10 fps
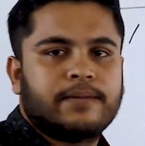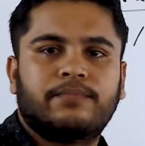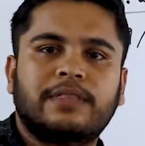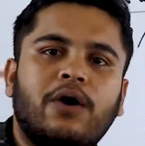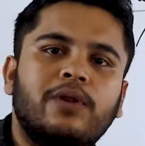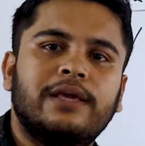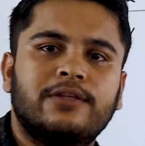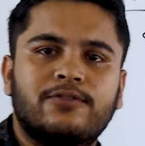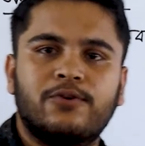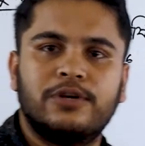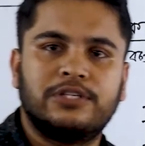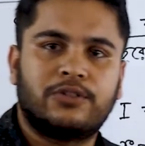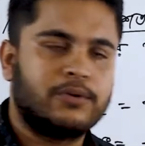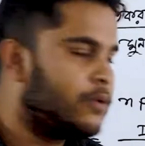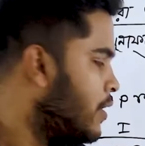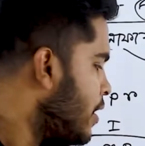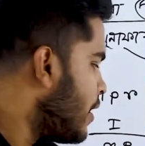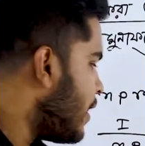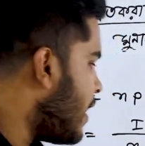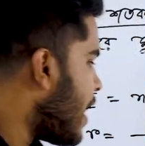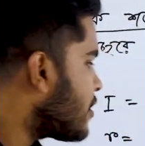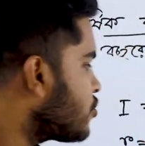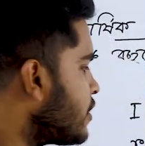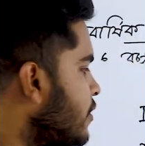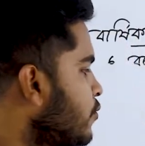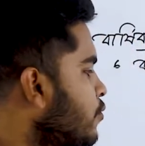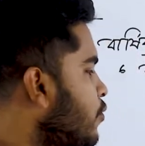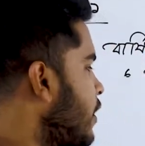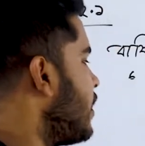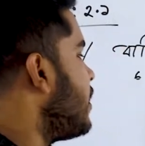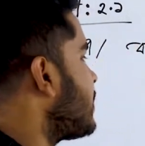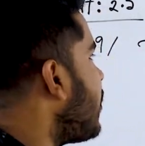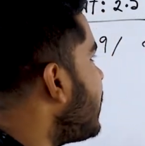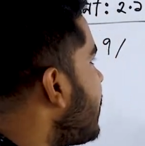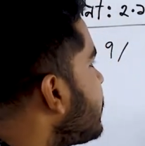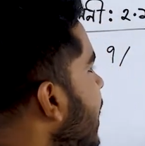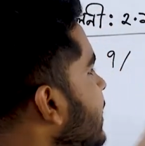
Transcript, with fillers: দিতাম তাহলেই কিন্তু হয়ে যেত এই একশো দিয়ে গুণ করে তাহলে আমরা